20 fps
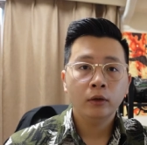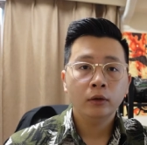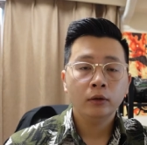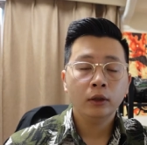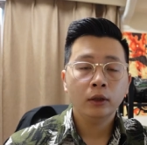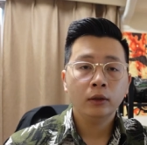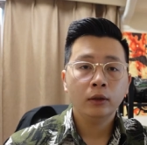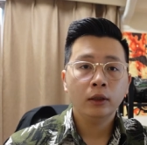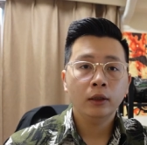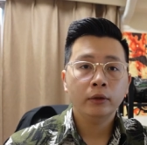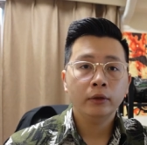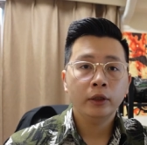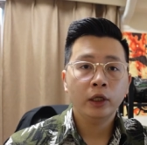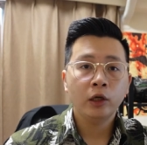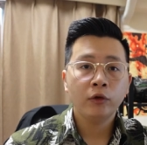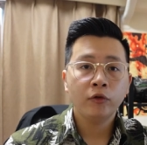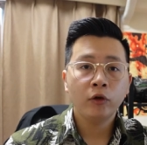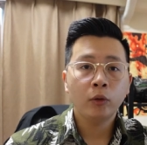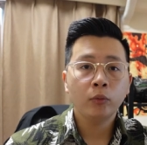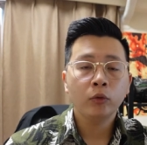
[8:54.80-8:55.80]
tức là
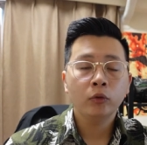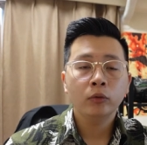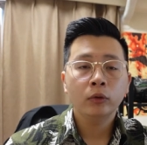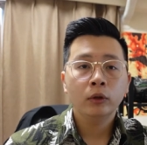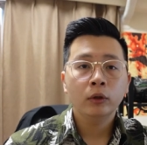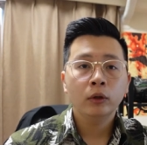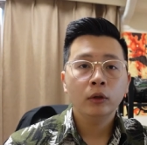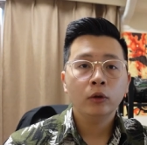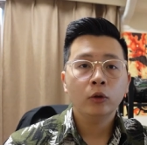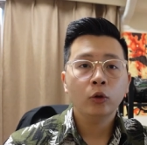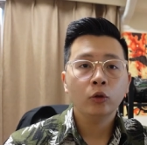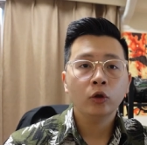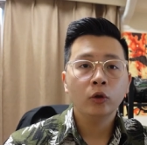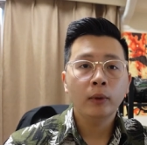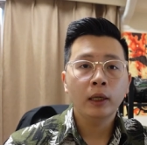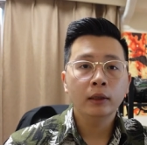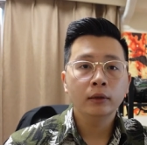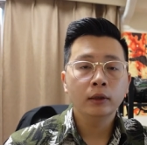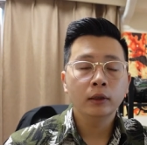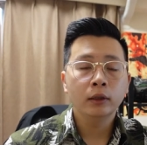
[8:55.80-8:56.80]
terraform code của
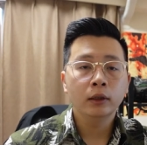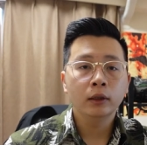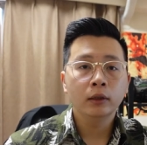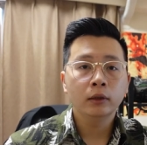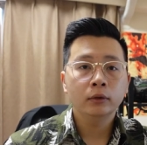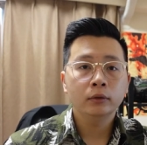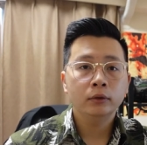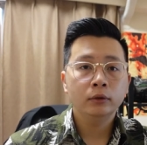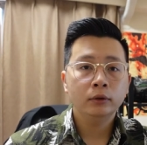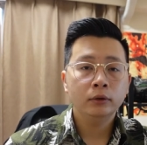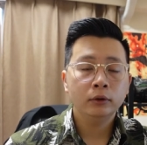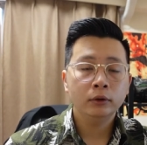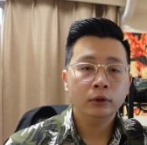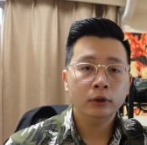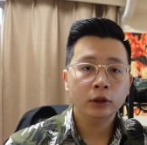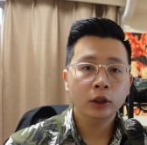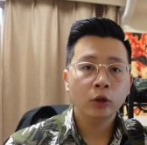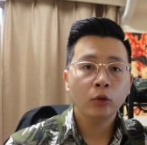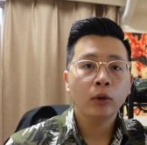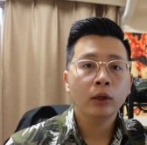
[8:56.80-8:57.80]
bạn uh,
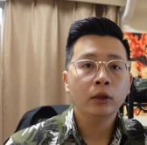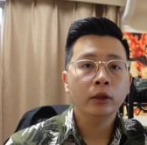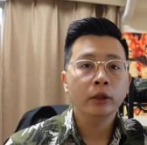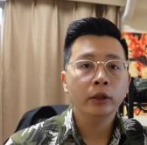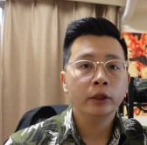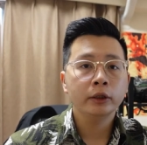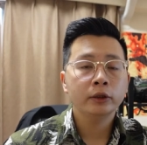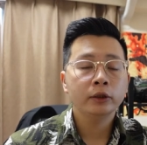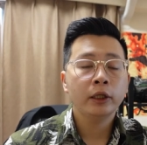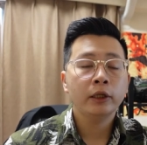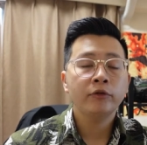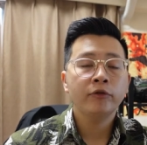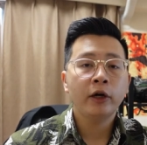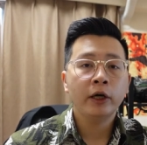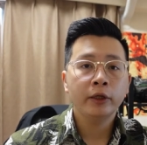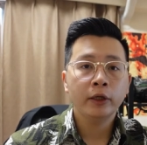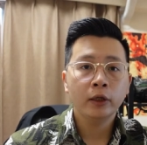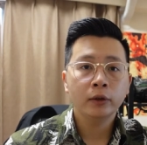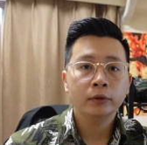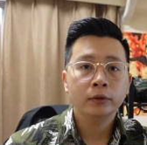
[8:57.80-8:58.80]
chưa quản lý cái state
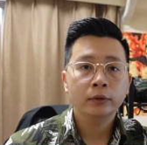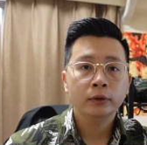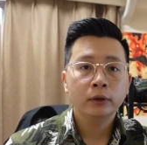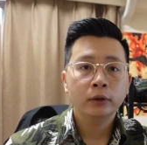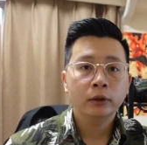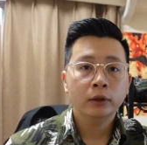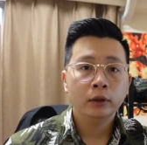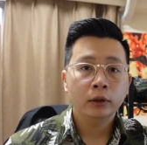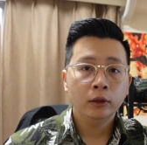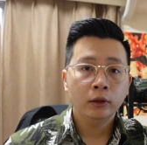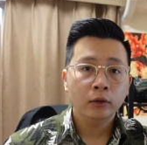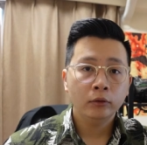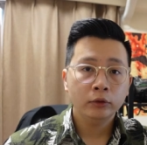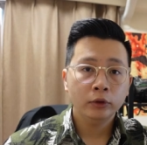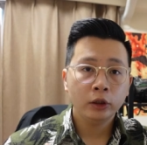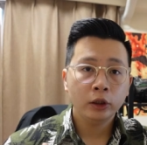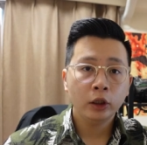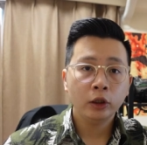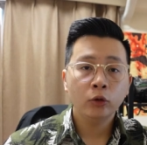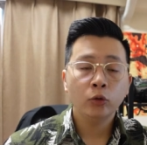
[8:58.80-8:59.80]
file nào
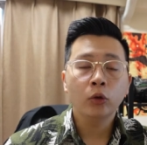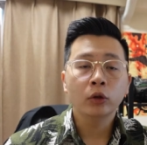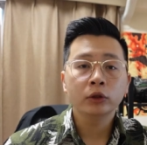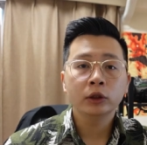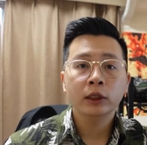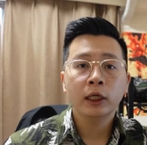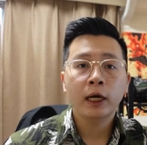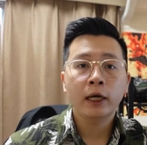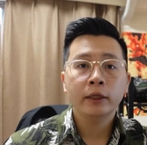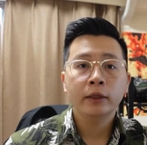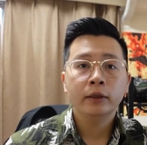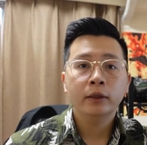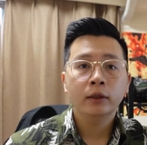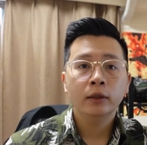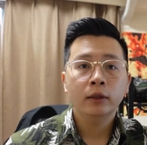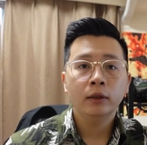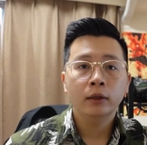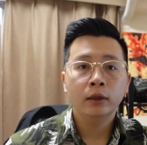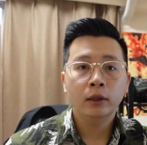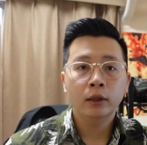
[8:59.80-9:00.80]
tình huống thứ hai
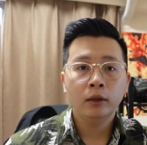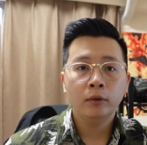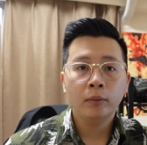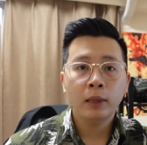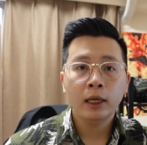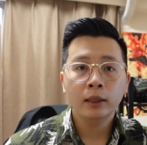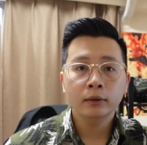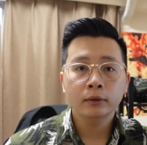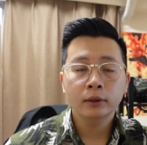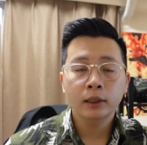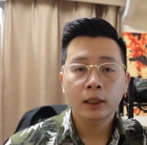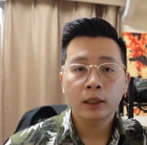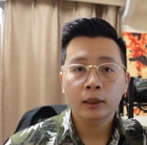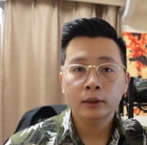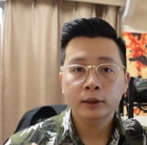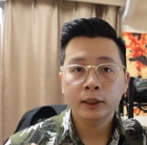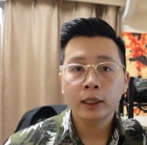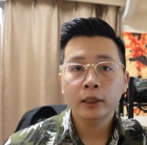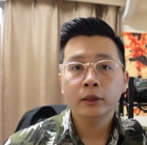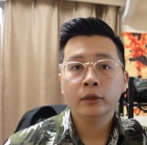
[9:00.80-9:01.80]
là bạn đã
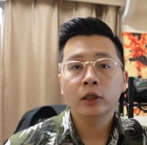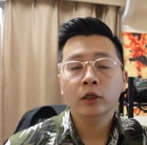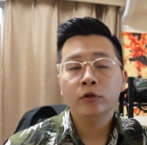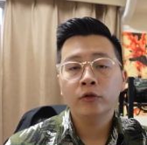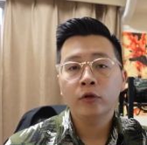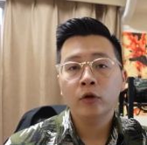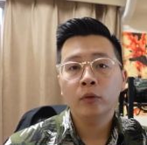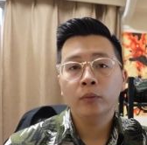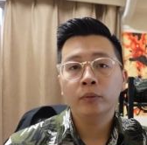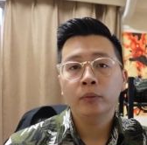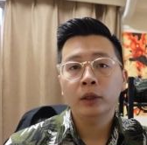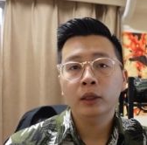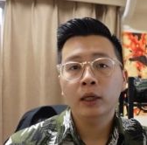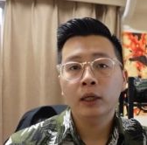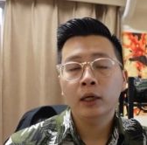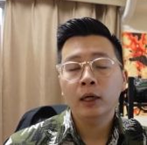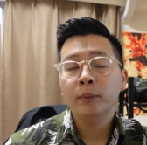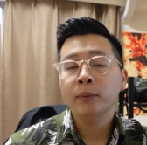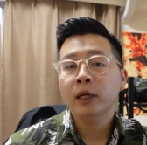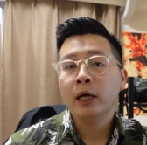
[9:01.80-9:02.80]
chạy Terraform và là
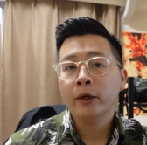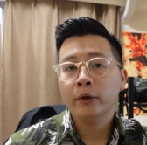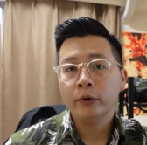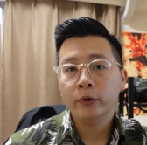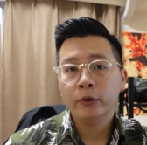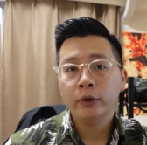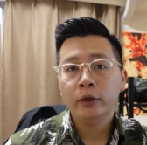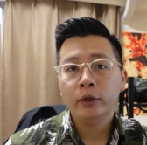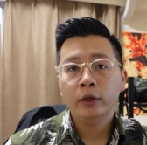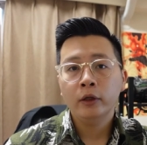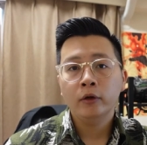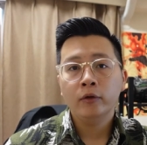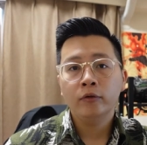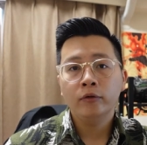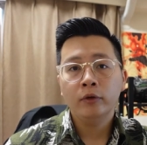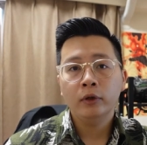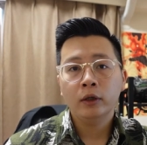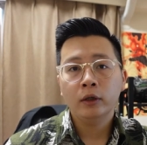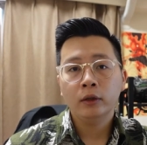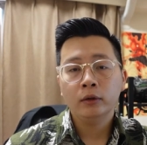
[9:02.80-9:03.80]
apply rồi
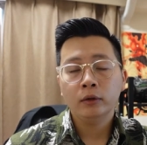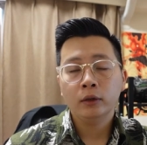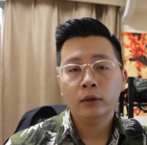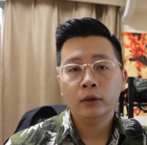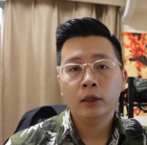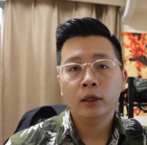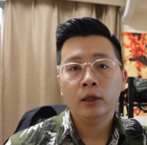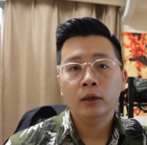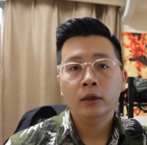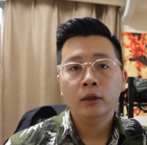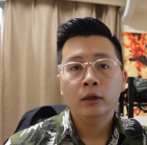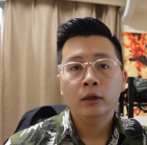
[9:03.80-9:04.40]
và tức là